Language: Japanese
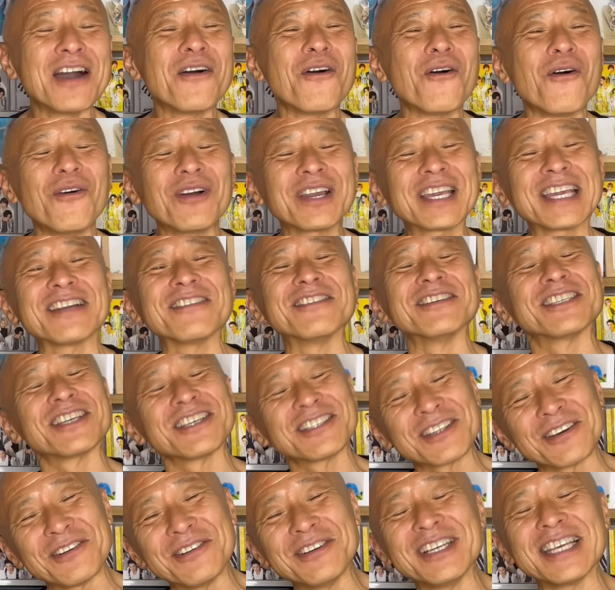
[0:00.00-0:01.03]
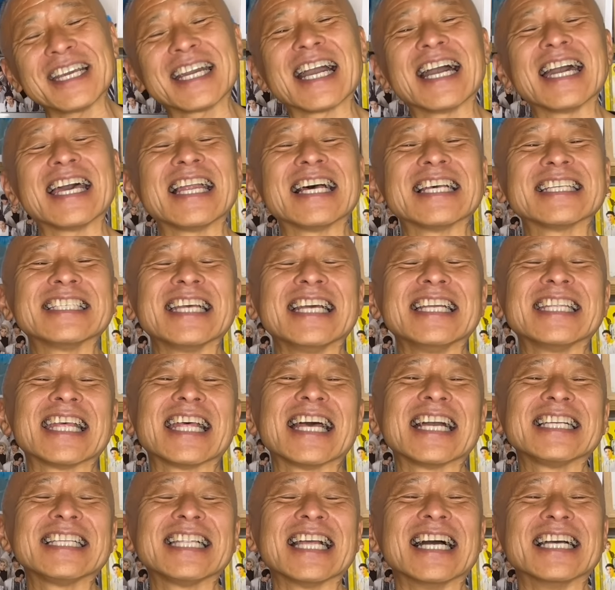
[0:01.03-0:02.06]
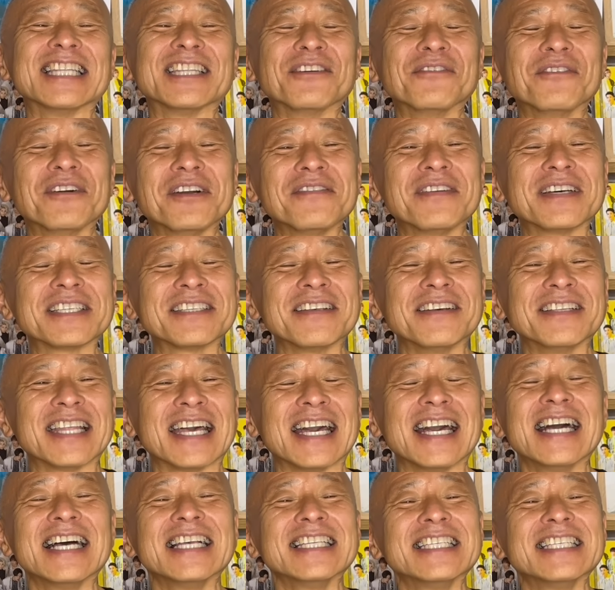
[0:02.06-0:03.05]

大きくちょっと振り返らせていただきたいなと思いますので、